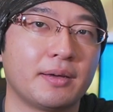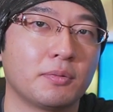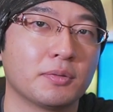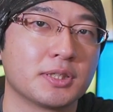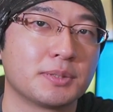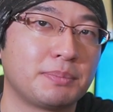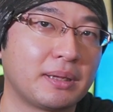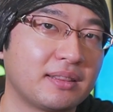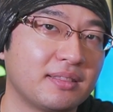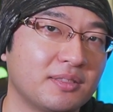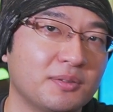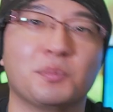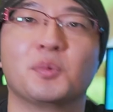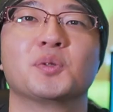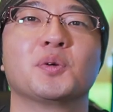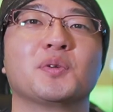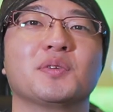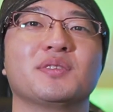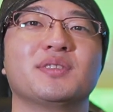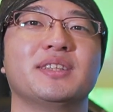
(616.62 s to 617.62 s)
こうスパッと
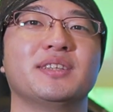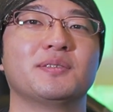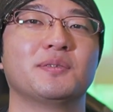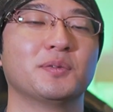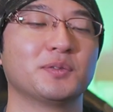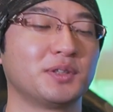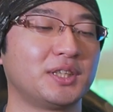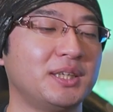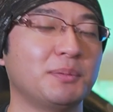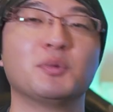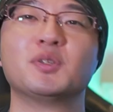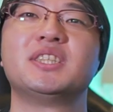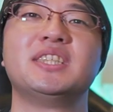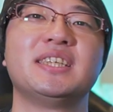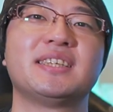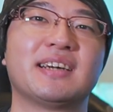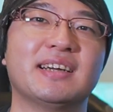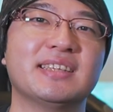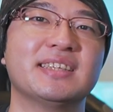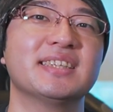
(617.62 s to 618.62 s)
戻るっていう、ほんと気持ち
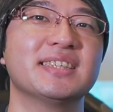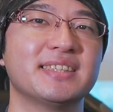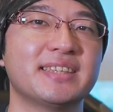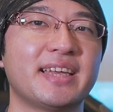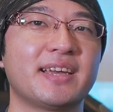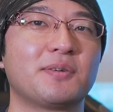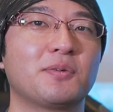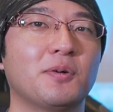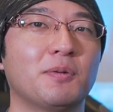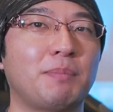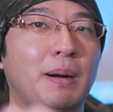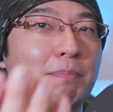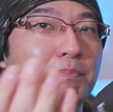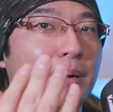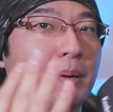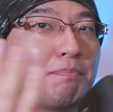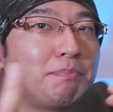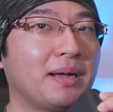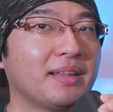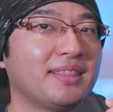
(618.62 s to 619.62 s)
いい感じにね、こう
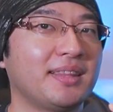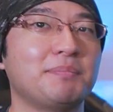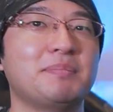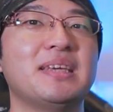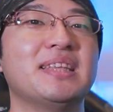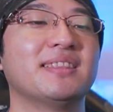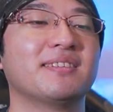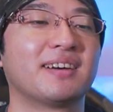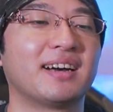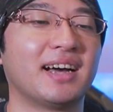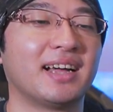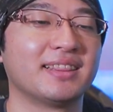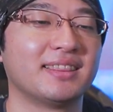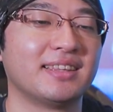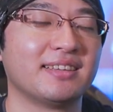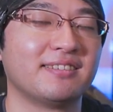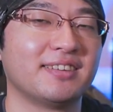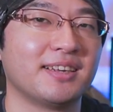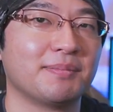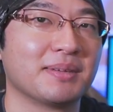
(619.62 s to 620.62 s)
パッパッパってピントが合っ
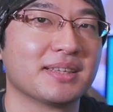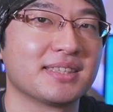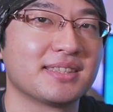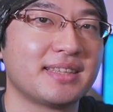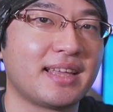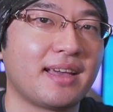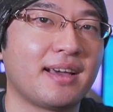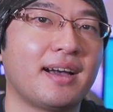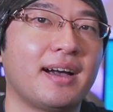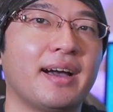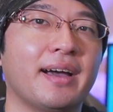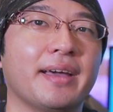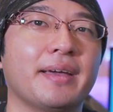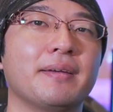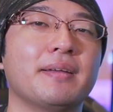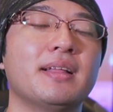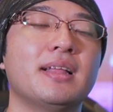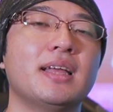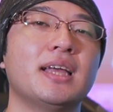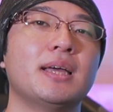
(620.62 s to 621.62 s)
てくれますね。はい。